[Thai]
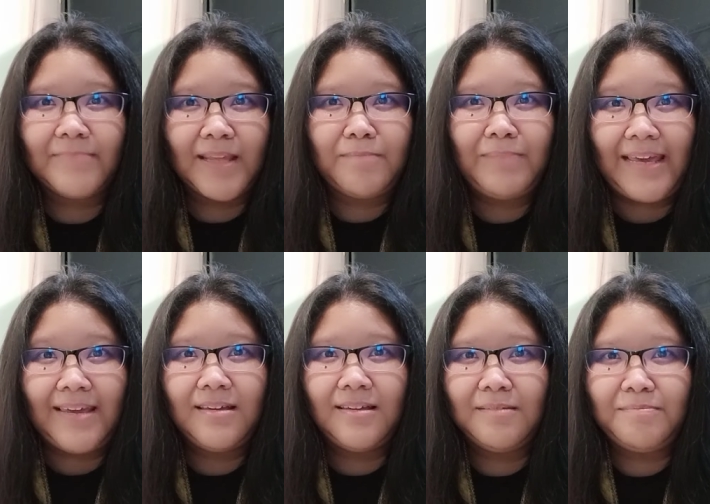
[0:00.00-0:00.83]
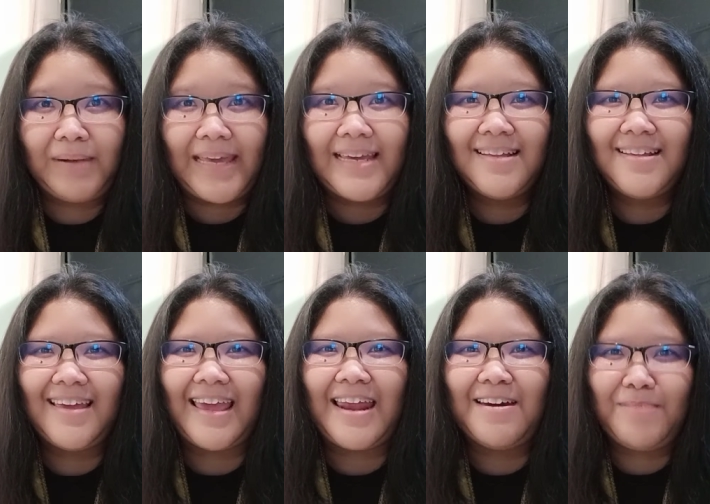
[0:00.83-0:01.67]
พลิกพลิกอย่าง
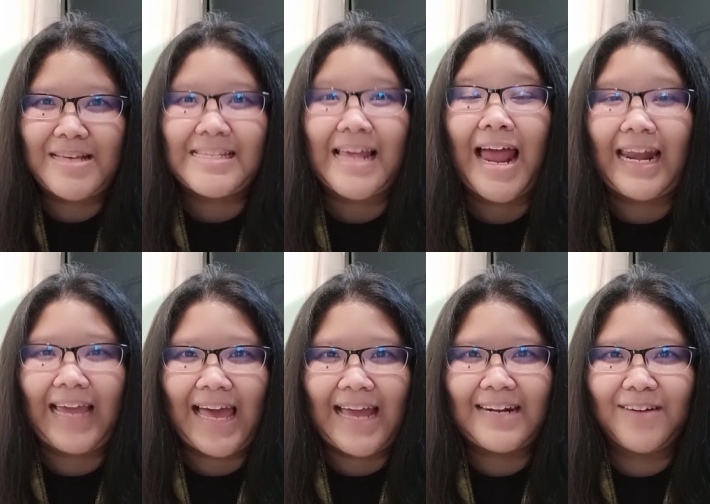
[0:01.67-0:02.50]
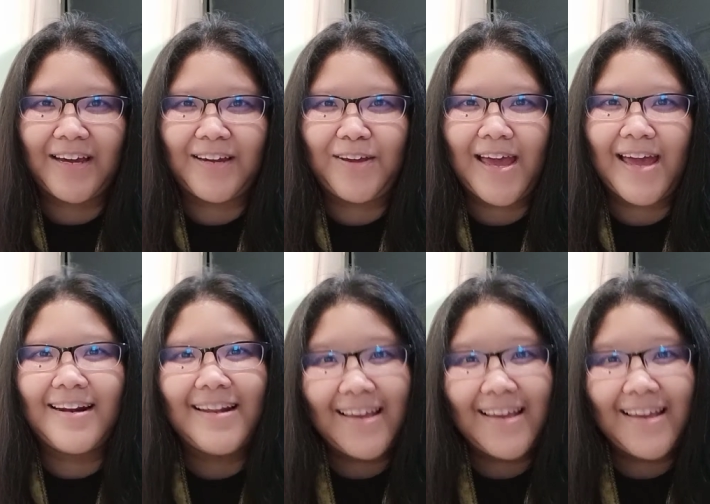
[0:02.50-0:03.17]
นี้ดีกว่าพลิกสถานการณ์ดีกว่า ด้วยการ